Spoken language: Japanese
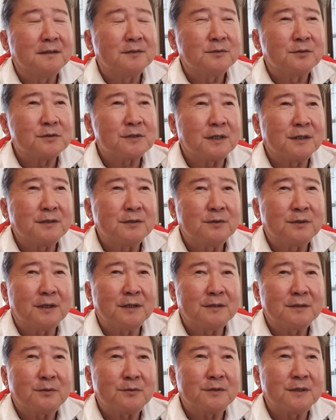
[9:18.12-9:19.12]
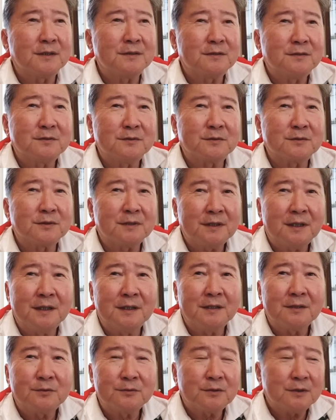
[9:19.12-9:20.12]
不動産業界やったことないっていうこと
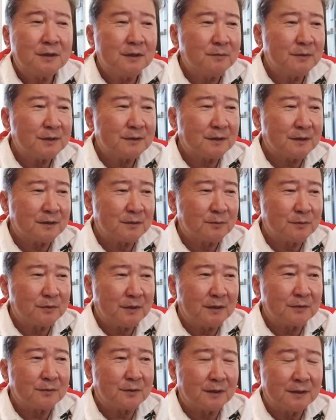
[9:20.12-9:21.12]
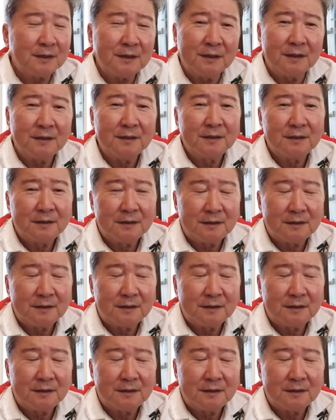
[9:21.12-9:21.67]
で、断られましたけども、なんとかね、